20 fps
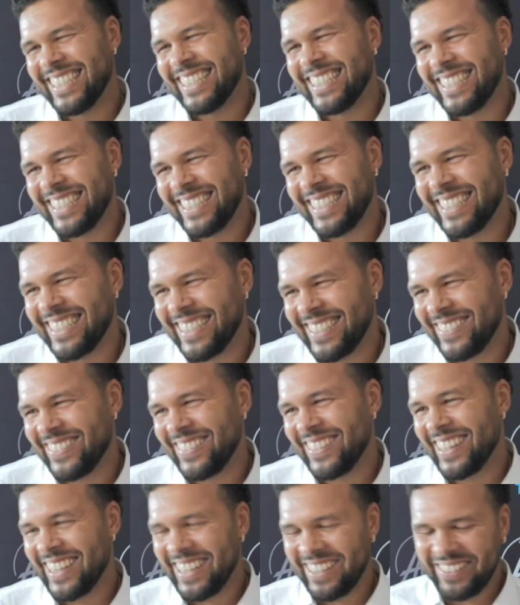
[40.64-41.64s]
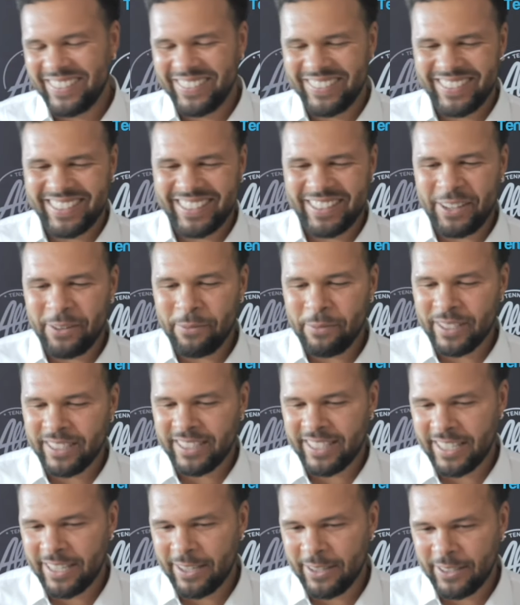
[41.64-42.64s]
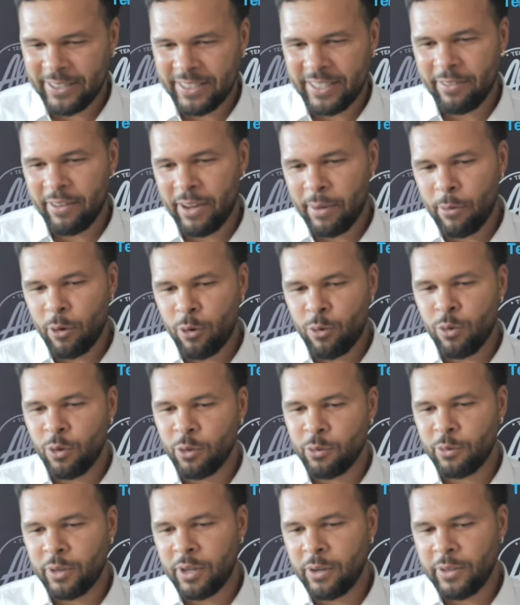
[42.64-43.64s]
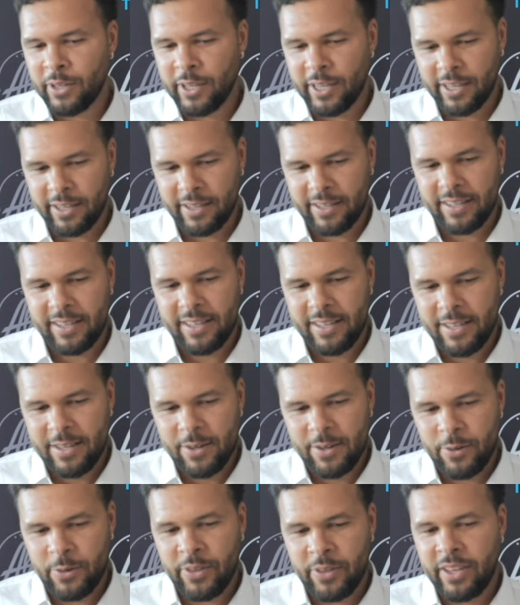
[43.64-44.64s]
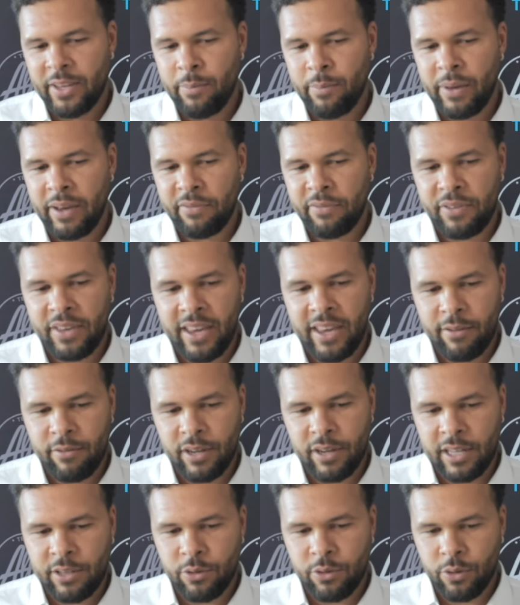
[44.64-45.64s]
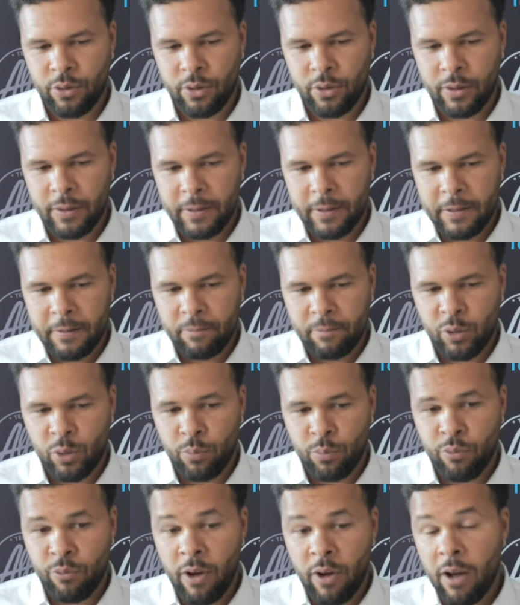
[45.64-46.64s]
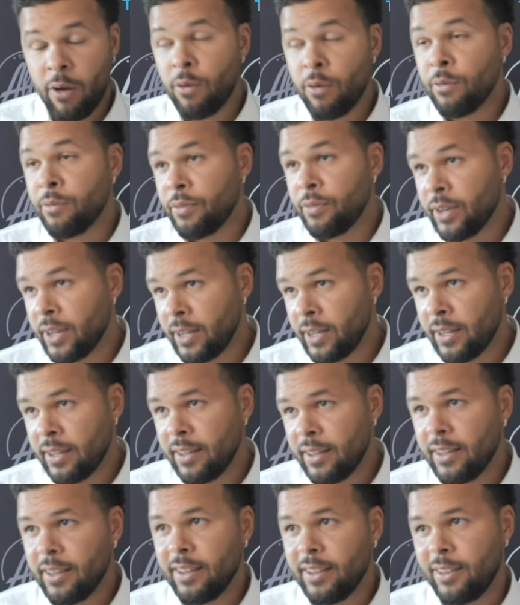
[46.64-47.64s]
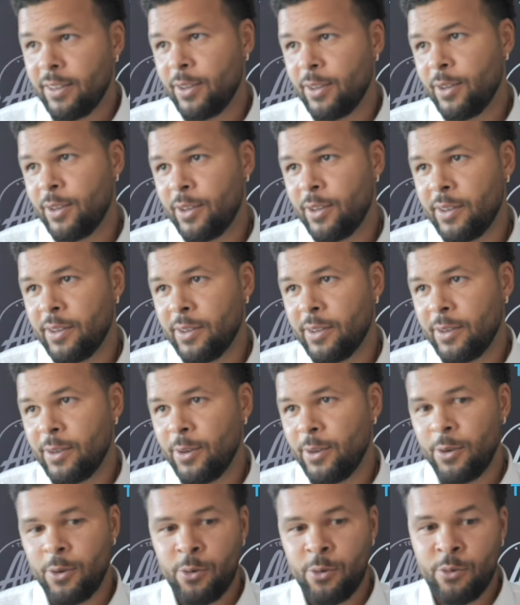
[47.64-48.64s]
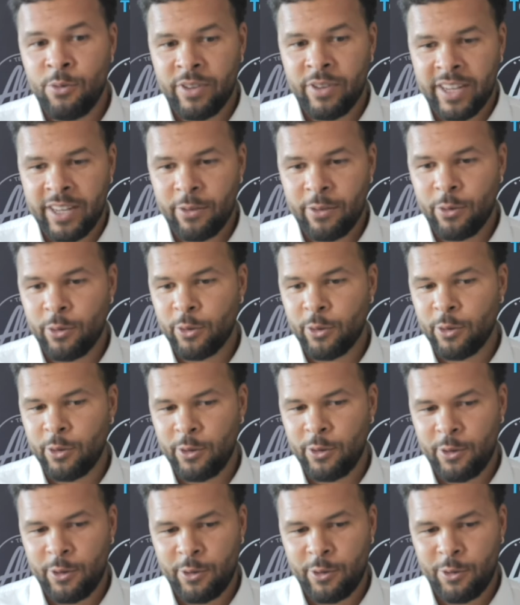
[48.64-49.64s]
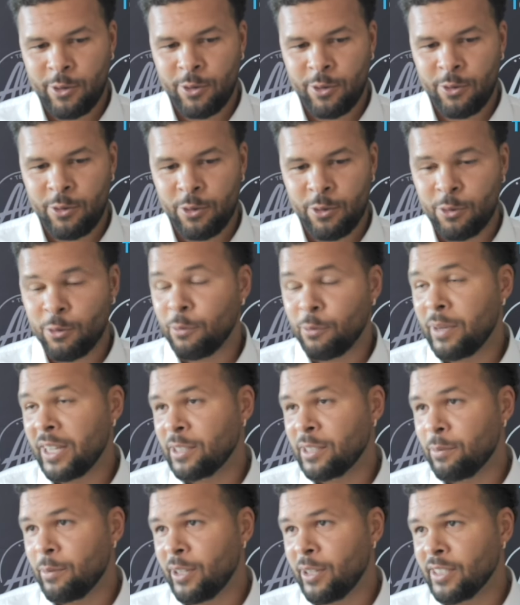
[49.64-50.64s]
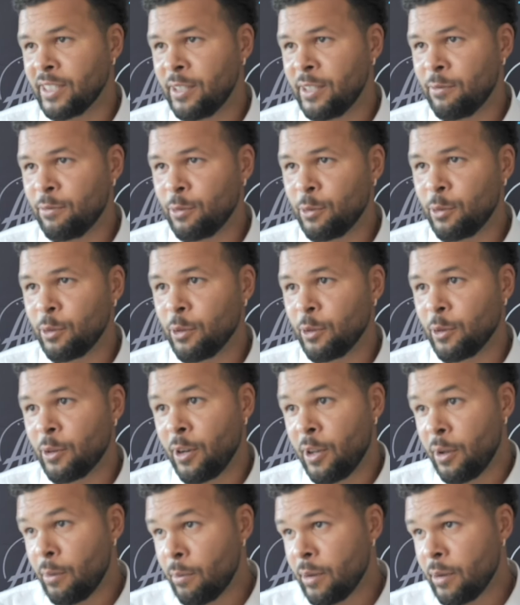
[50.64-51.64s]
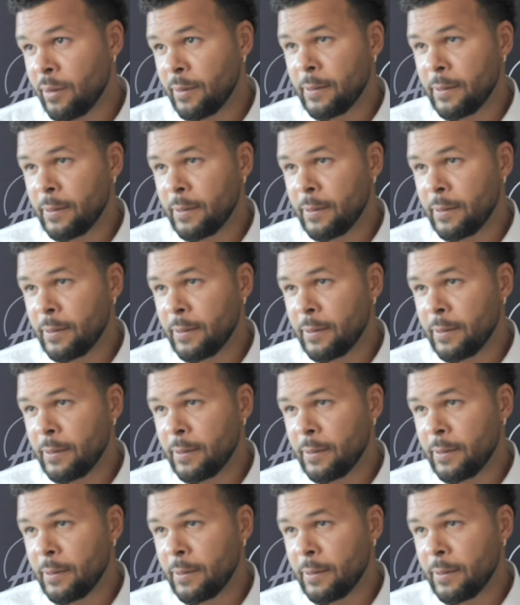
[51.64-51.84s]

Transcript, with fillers: Énorme même. non, mais euh, c'est vraiment cool. En tout cas, on est, on est hyper fiers voilà, de, de pouvoir enfin euh, ouvrir notre, euh, notre complexe sportif, notre club.